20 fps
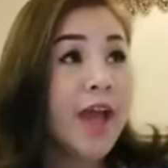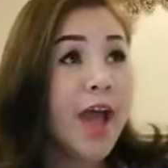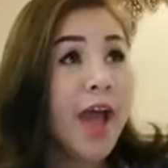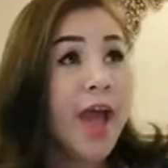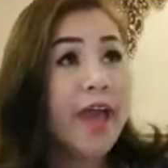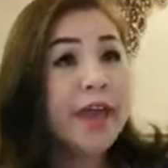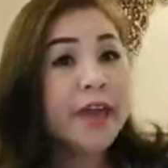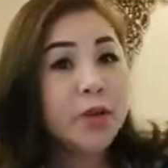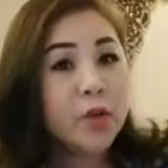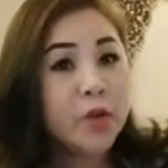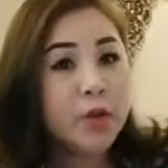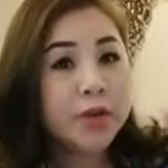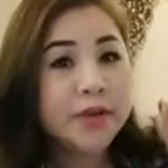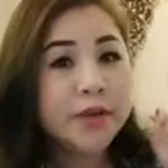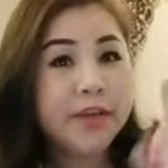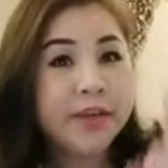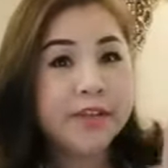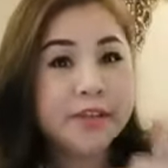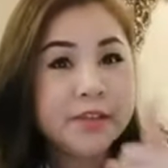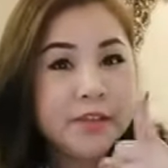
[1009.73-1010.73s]
ให้คุณ
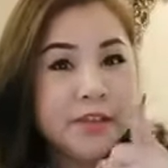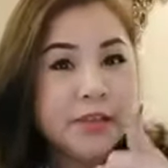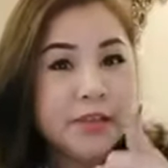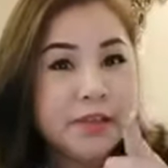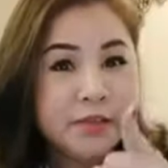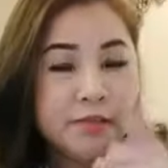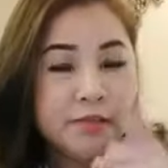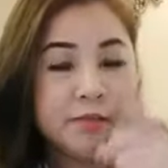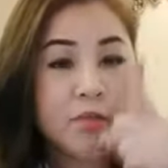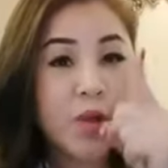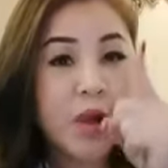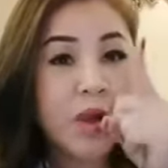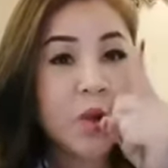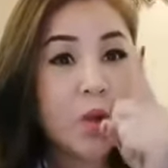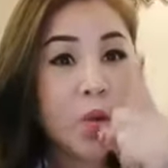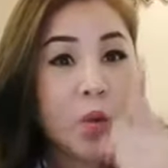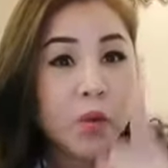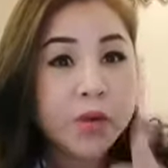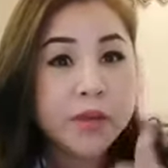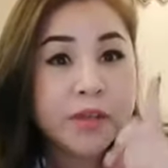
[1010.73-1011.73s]
คิดถึงว่า
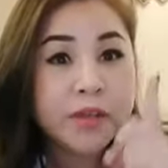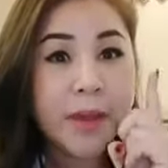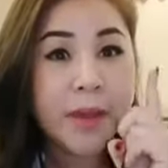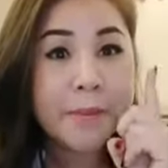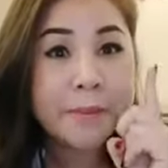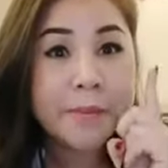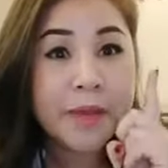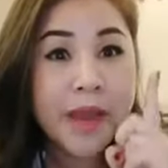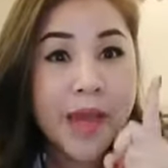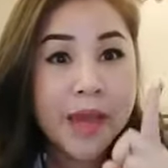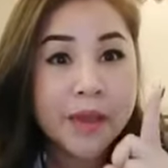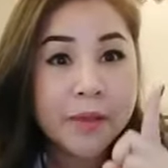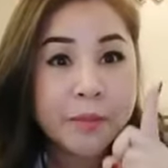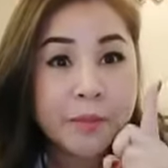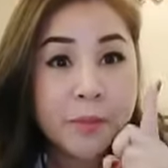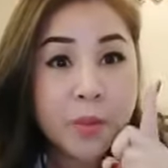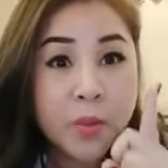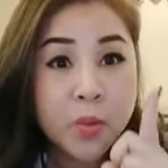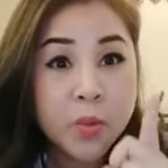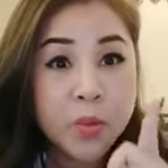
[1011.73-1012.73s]
คุณกำลัง
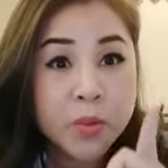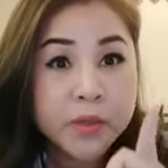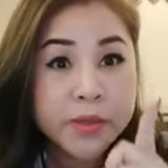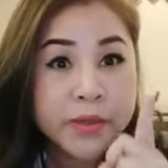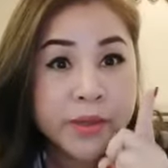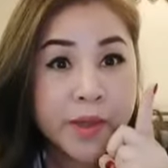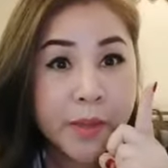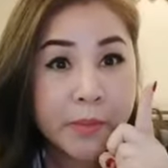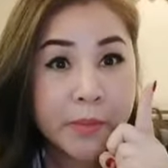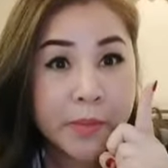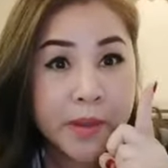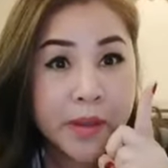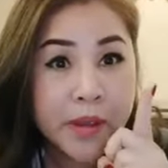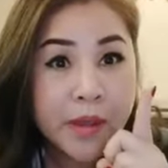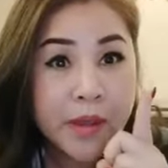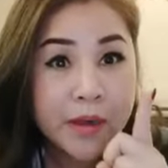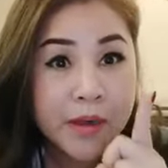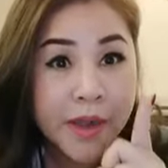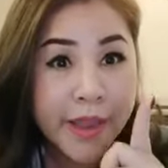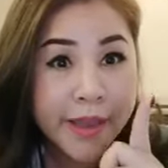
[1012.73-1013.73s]
พูดกับใค
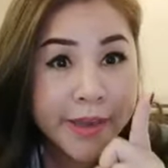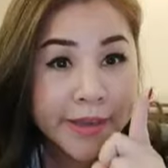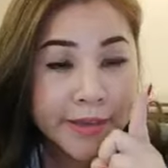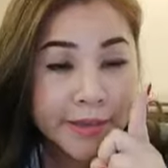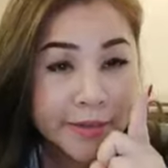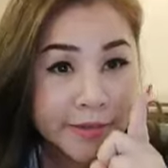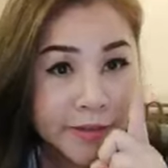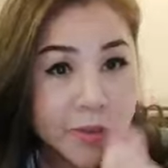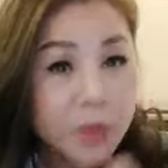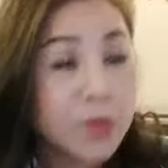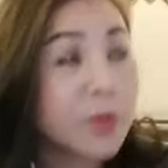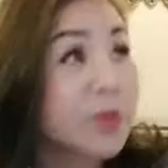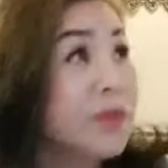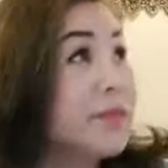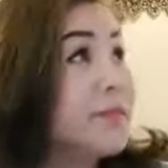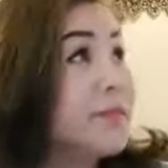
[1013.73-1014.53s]
รหนึ่งคน